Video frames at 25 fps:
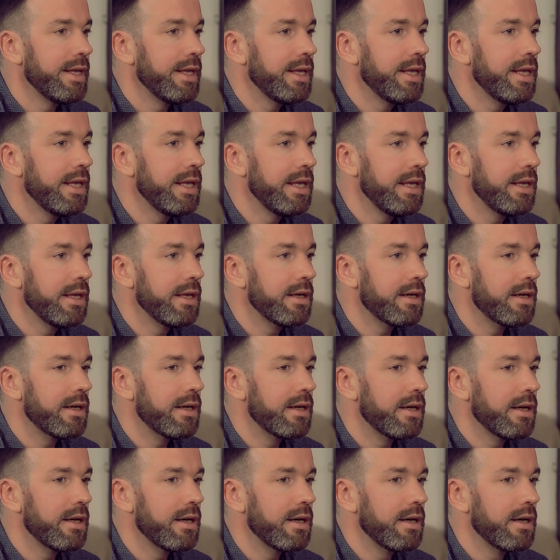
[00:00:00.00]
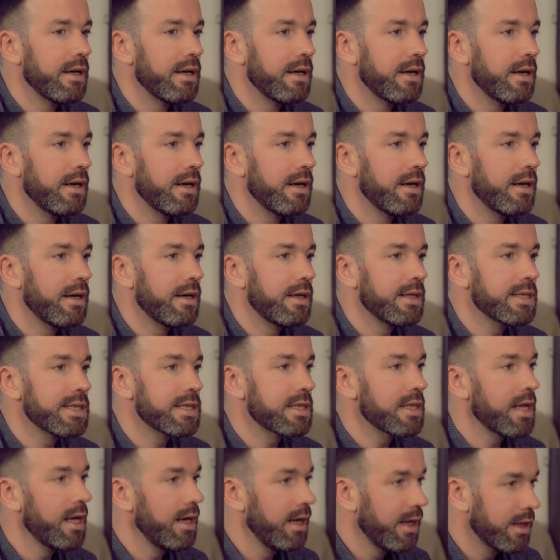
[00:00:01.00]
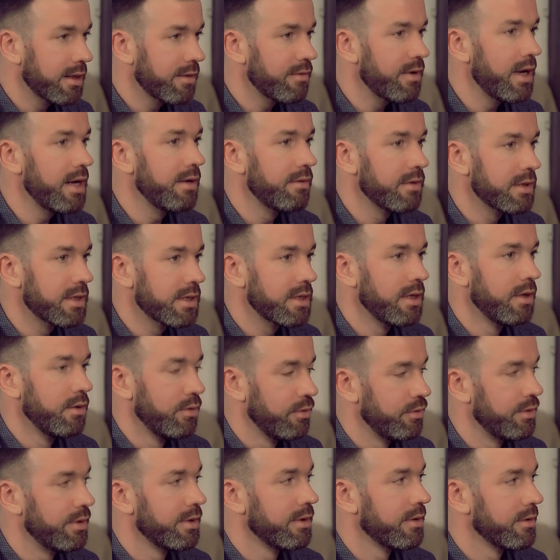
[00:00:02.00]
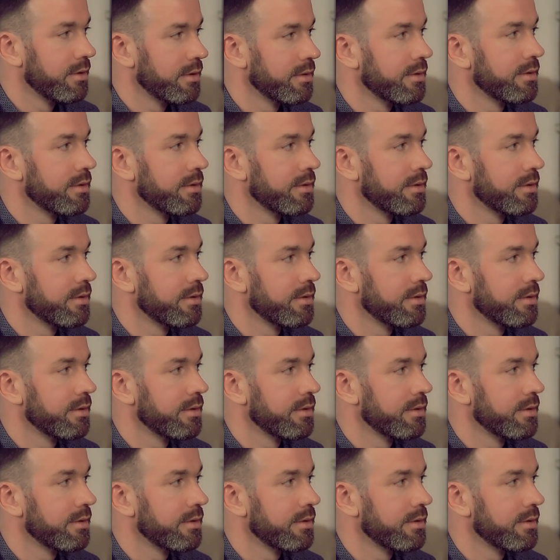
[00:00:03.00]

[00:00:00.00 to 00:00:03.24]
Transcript: И а, стали отваливаться люди.